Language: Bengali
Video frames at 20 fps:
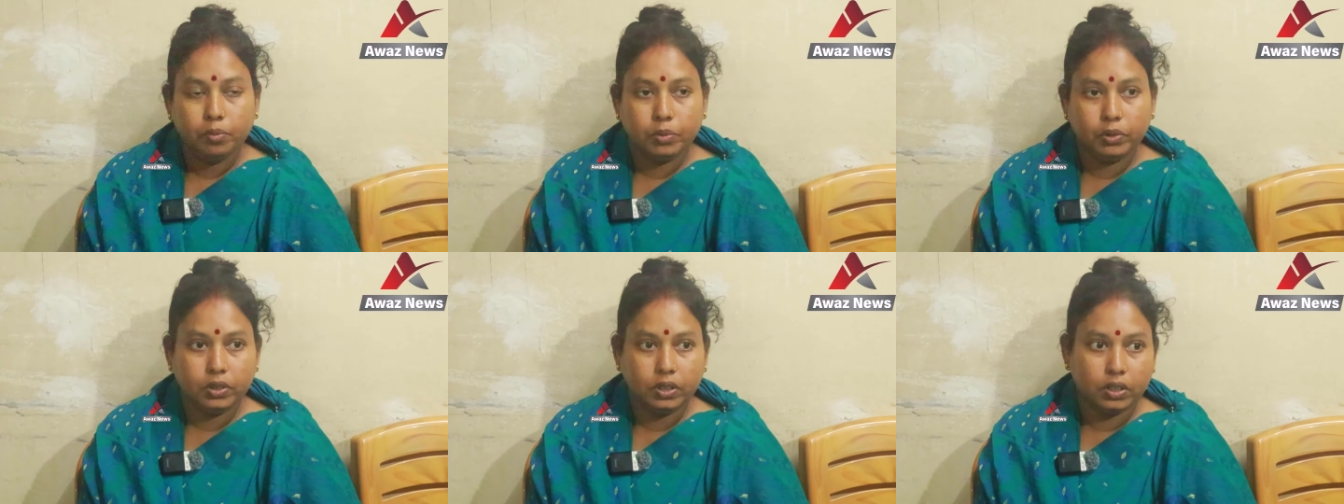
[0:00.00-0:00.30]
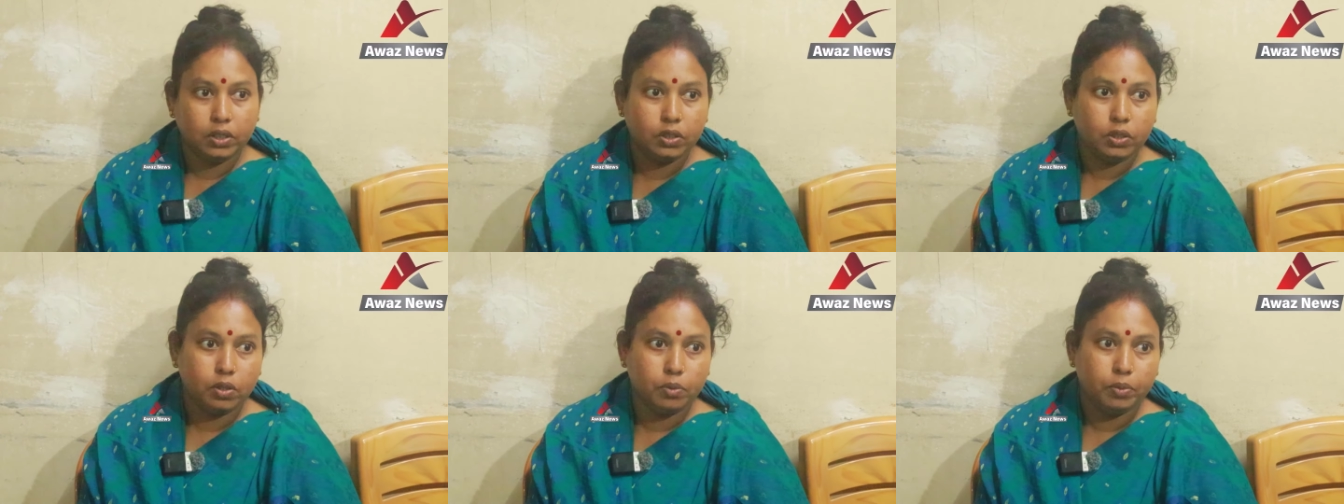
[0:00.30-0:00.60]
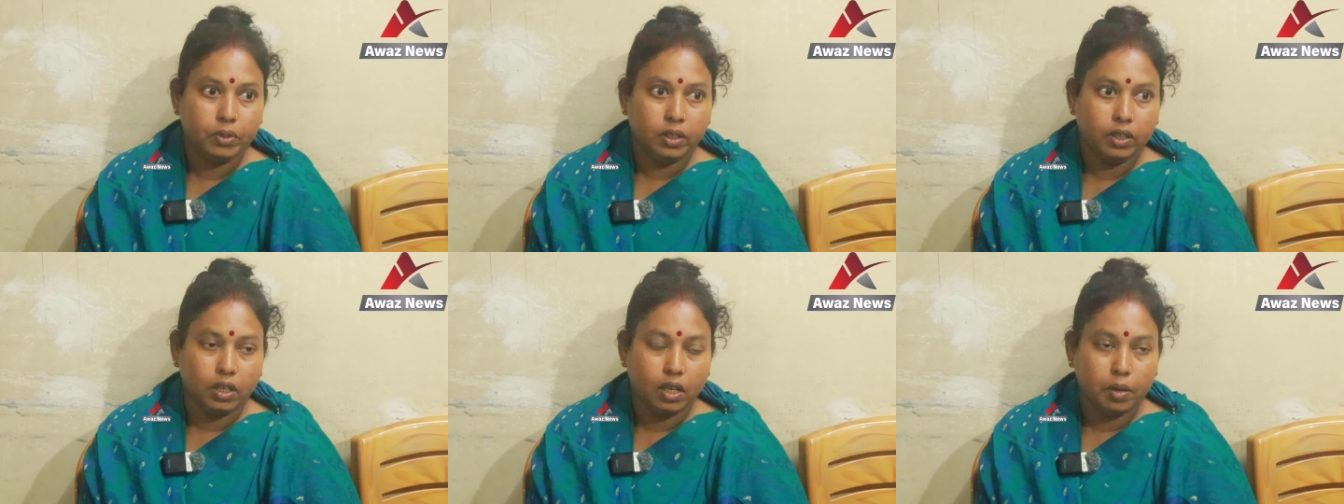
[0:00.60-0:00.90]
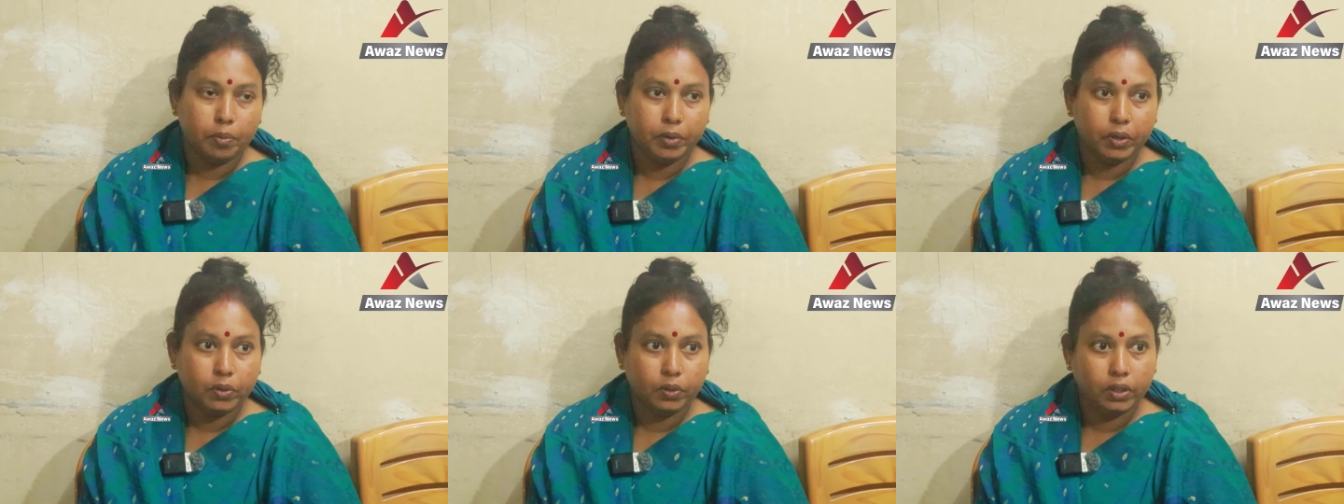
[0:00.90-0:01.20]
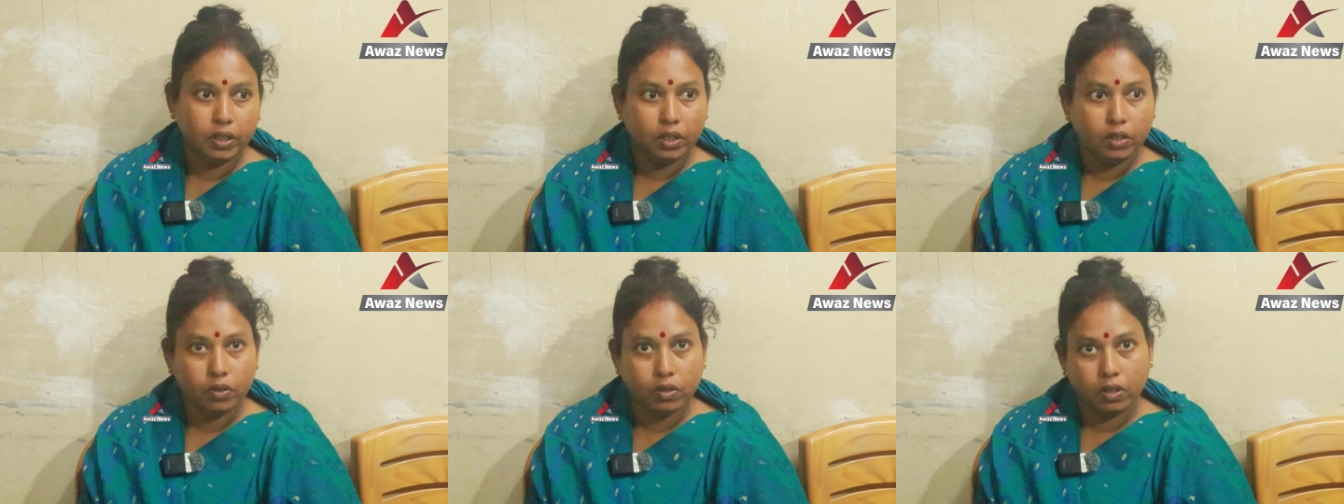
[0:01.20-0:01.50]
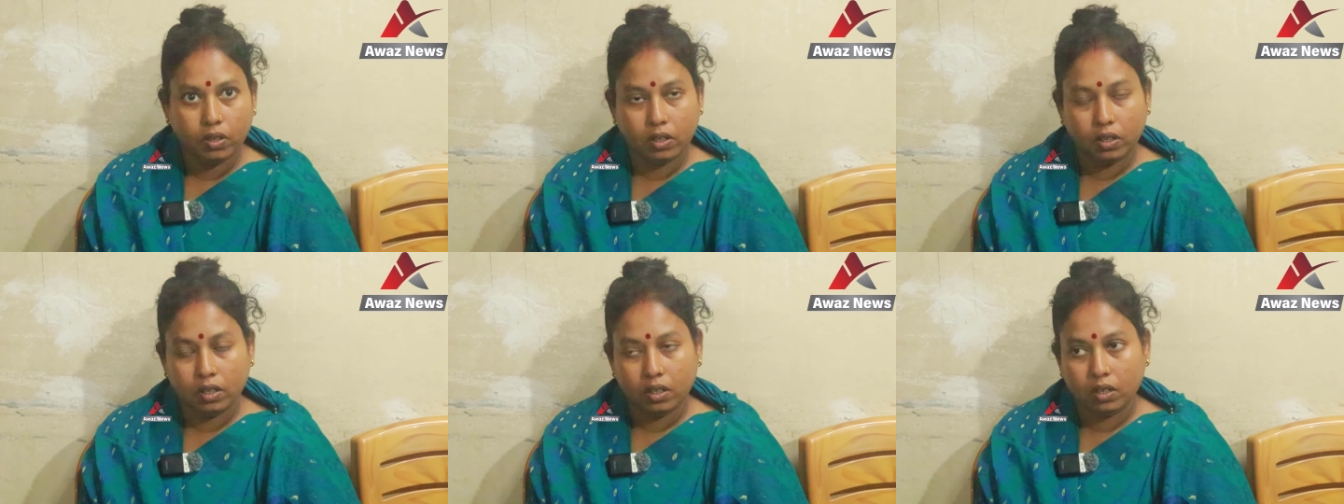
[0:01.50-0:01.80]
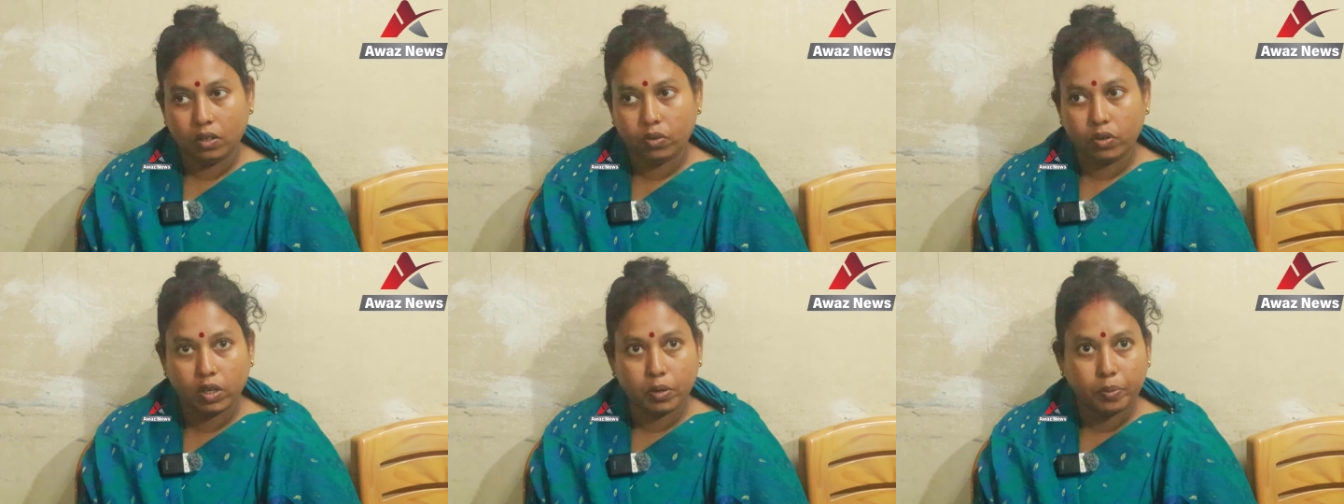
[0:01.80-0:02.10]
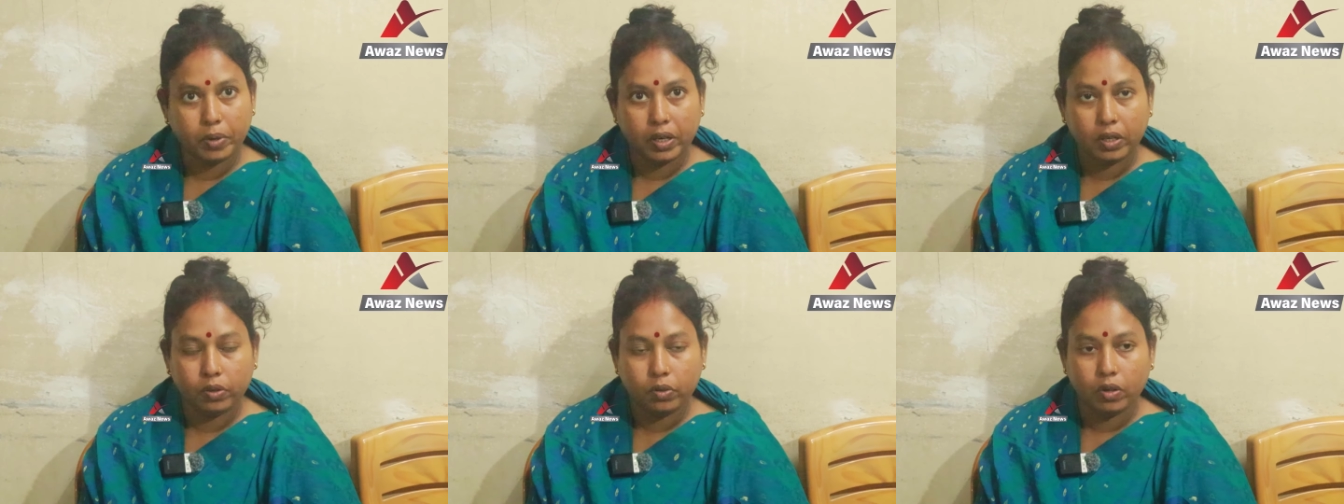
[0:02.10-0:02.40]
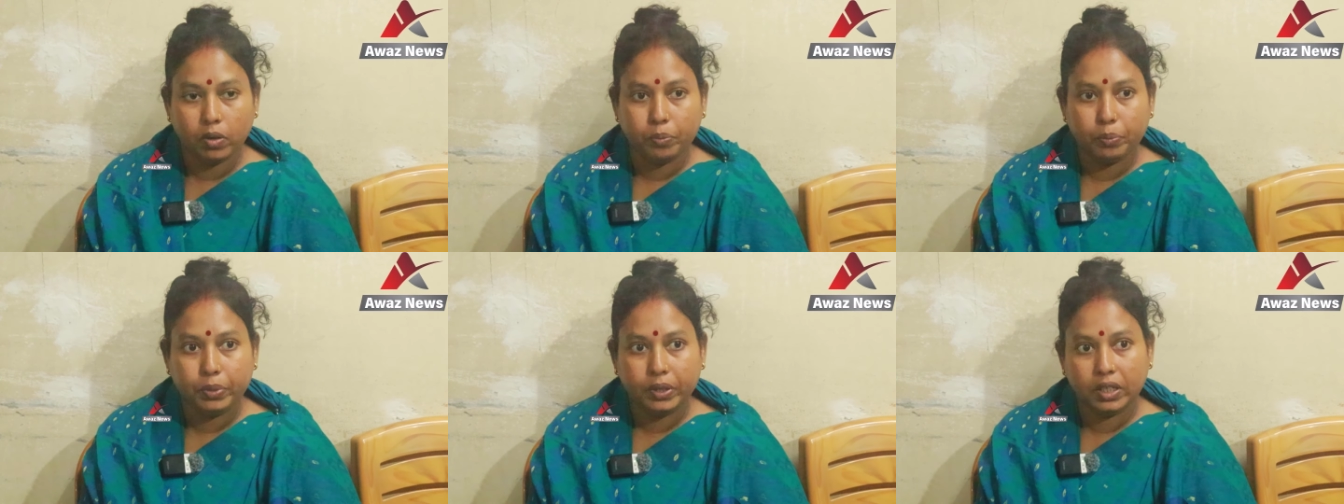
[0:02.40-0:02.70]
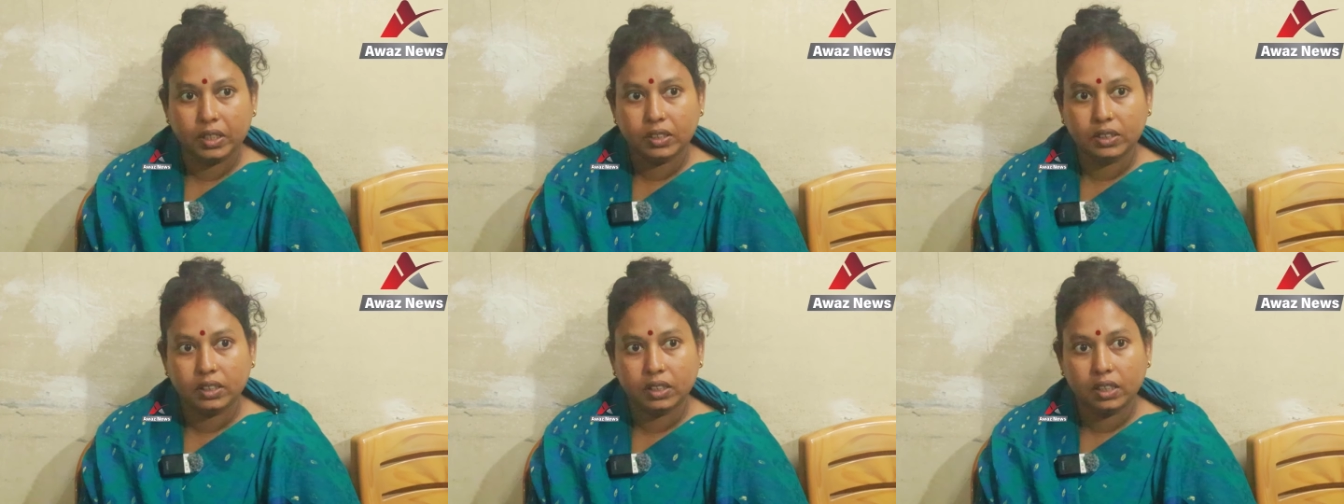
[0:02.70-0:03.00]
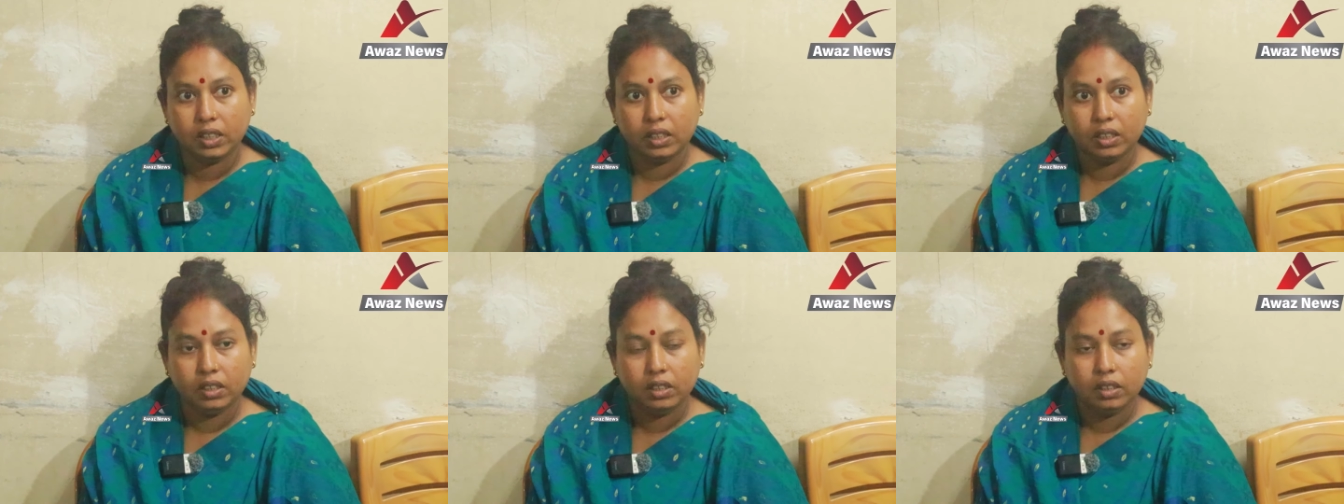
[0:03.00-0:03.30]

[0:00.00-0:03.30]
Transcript: কুশল শ্রমিক আমি করি নরবান কমপ্লেন্সে